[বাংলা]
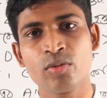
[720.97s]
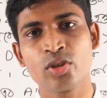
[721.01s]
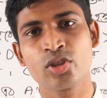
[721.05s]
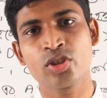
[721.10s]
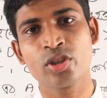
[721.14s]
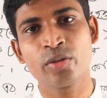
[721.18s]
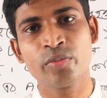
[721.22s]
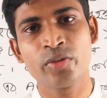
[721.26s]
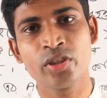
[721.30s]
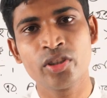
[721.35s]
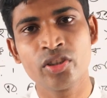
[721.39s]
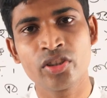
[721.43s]

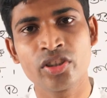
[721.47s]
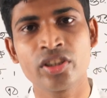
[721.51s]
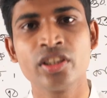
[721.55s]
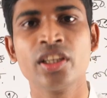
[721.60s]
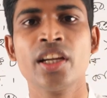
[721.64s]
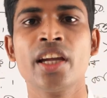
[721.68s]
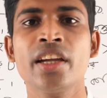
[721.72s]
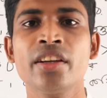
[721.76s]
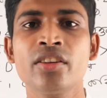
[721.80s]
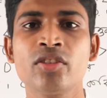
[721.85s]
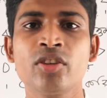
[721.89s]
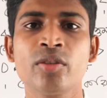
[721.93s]
অবশ্যই ভিডিওটি
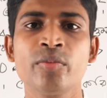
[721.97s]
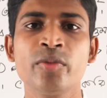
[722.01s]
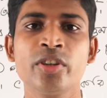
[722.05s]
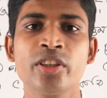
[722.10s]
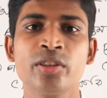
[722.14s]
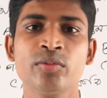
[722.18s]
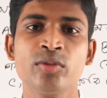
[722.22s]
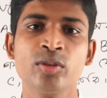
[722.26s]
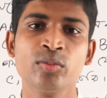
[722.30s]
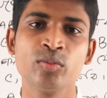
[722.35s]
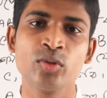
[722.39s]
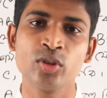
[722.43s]
লাইক কমেন্ট
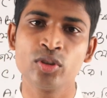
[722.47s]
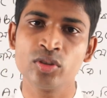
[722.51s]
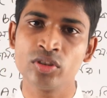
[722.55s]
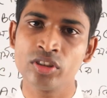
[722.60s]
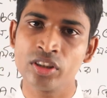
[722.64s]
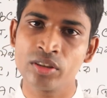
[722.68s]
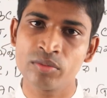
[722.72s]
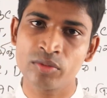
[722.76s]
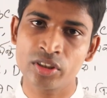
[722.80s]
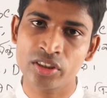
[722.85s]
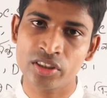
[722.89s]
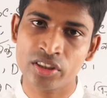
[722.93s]
এবং
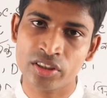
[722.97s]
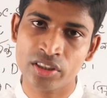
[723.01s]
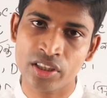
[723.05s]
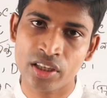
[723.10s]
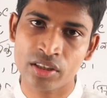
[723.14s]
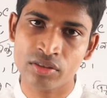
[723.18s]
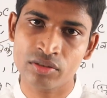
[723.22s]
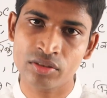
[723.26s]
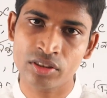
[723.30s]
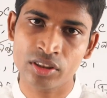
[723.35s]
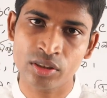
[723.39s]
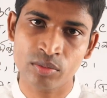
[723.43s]
বন্ধুদের মাঝে
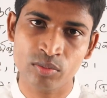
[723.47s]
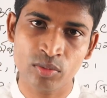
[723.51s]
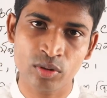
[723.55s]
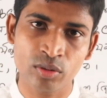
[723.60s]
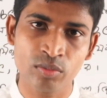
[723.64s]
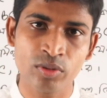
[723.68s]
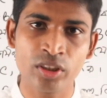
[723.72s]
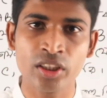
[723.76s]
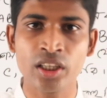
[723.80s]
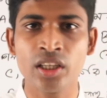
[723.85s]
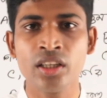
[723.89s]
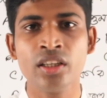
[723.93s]
শেয়ার করতে
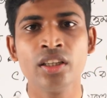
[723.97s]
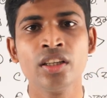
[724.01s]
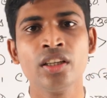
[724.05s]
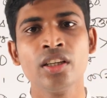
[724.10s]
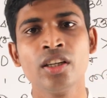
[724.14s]
ভুলবে না